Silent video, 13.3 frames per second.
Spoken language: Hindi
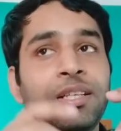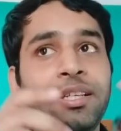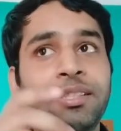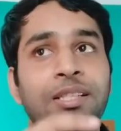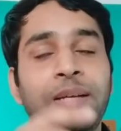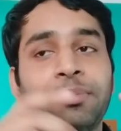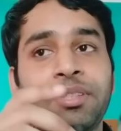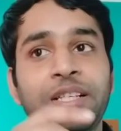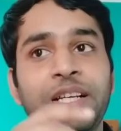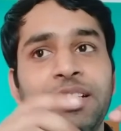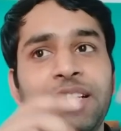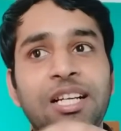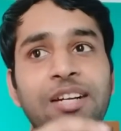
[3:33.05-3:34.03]
के हिसाब से
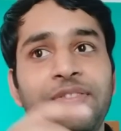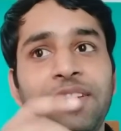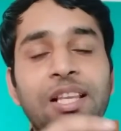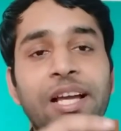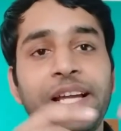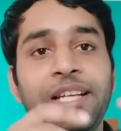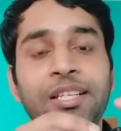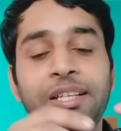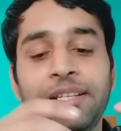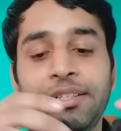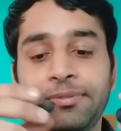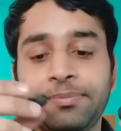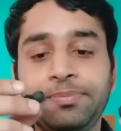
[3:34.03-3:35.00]
कहा जाए काफ़ी लाइट है